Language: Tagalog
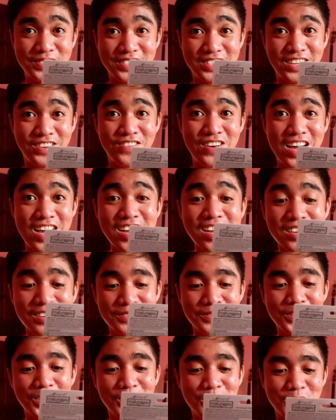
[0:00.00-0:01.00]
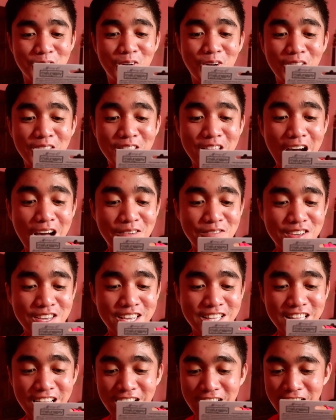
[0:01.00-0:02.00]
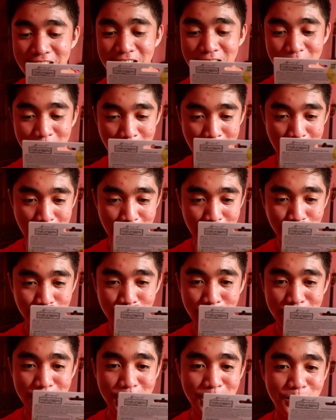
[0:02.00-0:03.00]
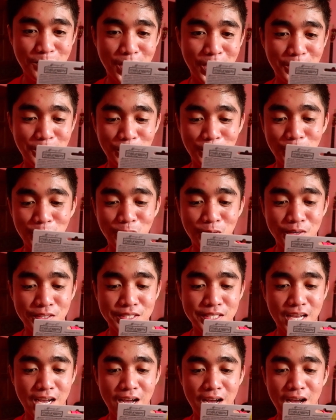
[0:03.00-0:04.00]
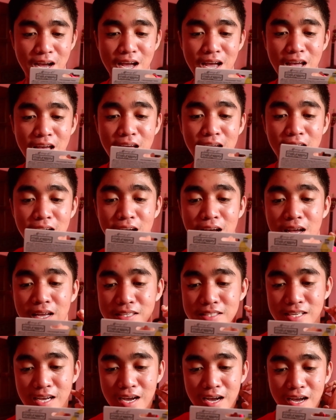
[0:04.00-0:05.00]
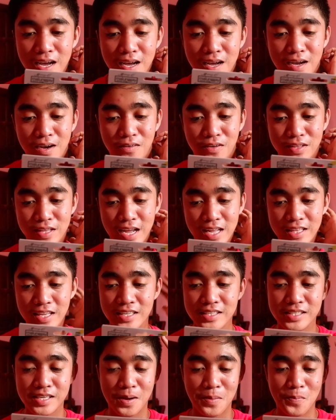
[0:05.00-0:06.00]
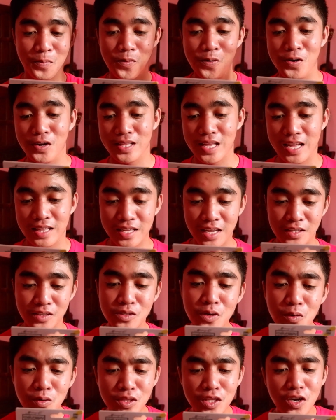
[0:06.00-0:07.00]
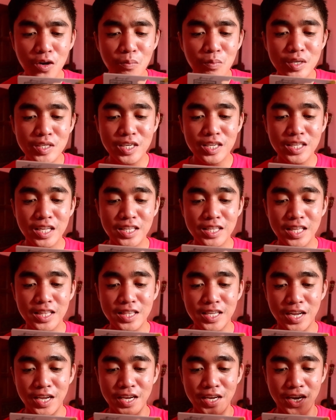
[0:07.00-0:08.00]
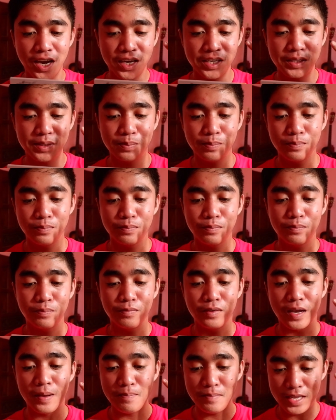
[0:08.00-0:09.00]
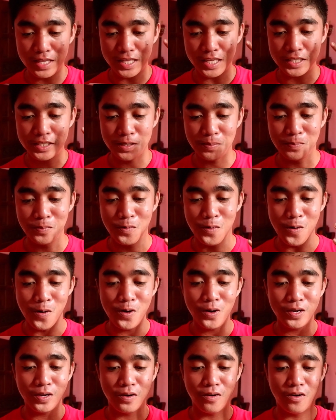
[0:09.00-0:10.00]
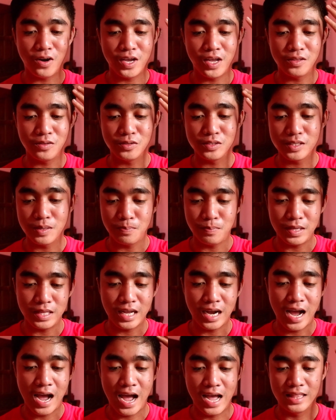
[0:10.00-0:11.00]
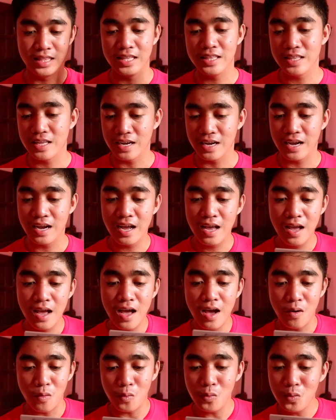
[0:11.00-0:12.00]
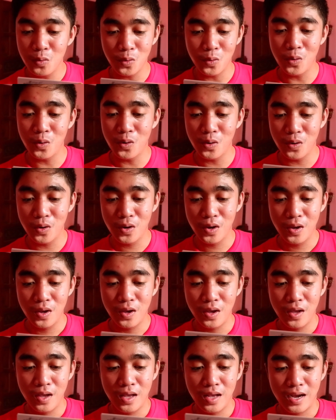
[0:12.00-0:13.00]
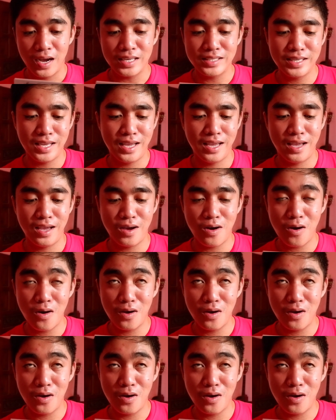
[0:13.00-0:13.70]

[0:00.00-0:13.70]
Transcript: Diba? So, ang dami niya talagang uh, pwedeng maitulong sa sa kwan natin, sa buhok natin. So, hindi ko pa siya natatry guys gamitin sa buhok o kaya dun sa pinakaanit ng ulo ko kasi